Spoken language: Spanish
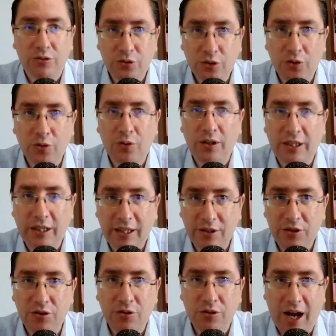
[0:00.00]
todo el
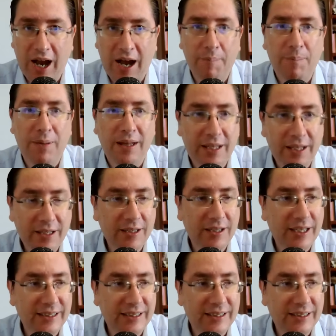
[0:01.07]
derecho a pedir